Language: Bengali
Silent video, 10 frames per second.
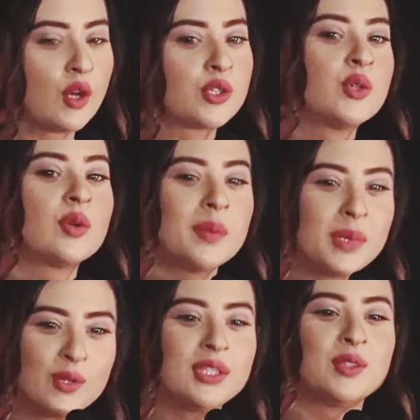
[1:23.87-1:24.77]
দর্শককে
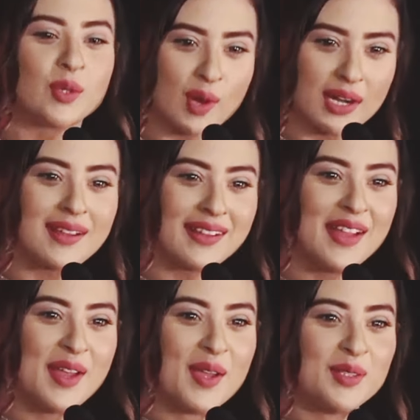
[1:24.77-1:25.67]
বিনোদিত করা
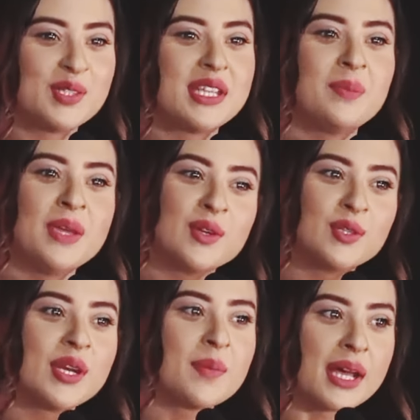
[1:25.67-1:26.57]
তো সেই
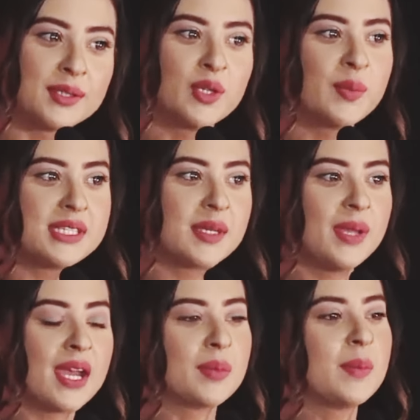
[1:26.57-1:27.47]
বিনোদনের মাধ্যম
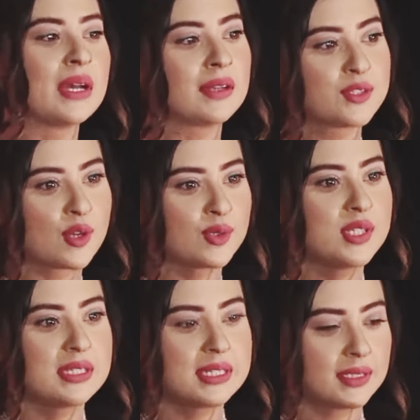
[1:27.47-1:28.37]
হিসেবে আমি বাংলা
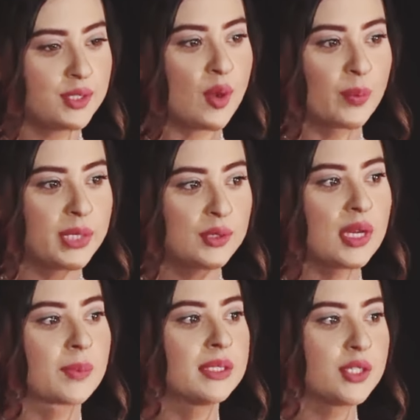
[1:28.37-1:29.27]
চলচ্চিত্রের সাথে
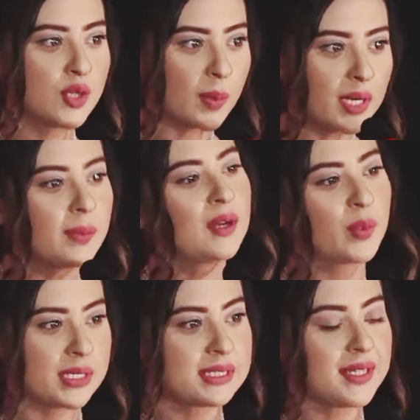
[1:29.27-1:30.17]
সম্পৃক্ত আপনাদের সবার
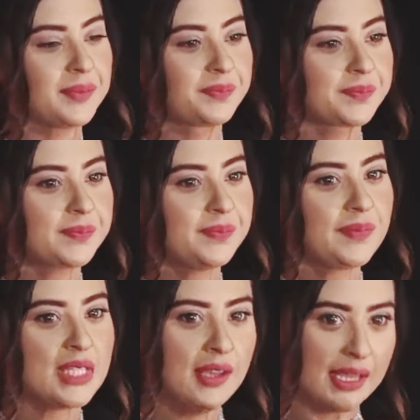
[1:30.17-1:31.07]
ভালোবাসায়
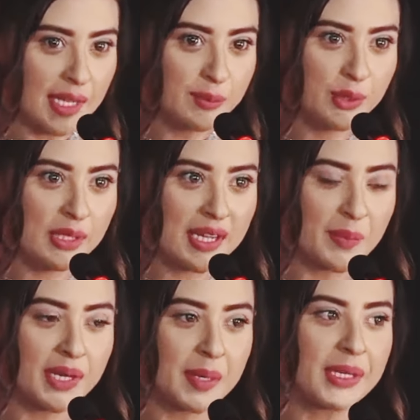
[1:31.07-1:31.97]

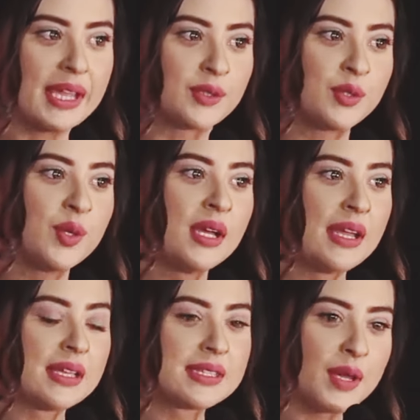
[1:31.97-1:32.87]
আলহামদুলিল্লাহ আপনারা আমাকে এত
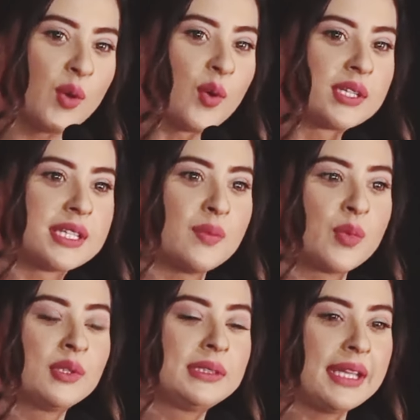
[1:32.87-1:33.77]
স্নেহ করছেন
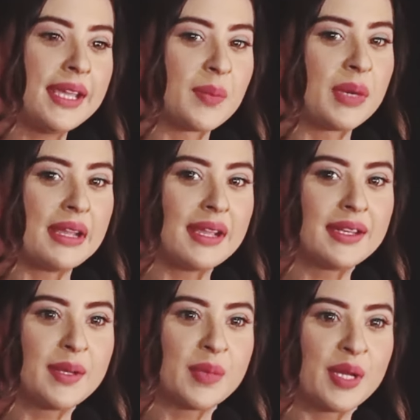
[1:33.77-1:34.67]
প্রত্যেকে আমার
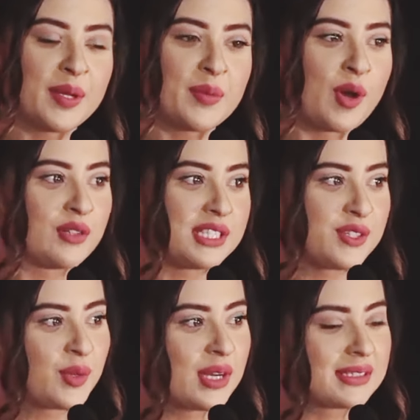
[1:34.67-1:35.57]
এখানে
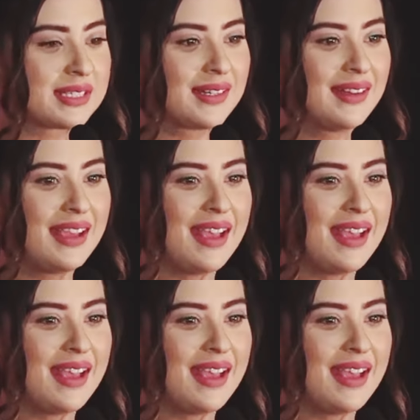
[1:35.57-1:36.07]
বয়োজ্যেষ্ঠরা আছেন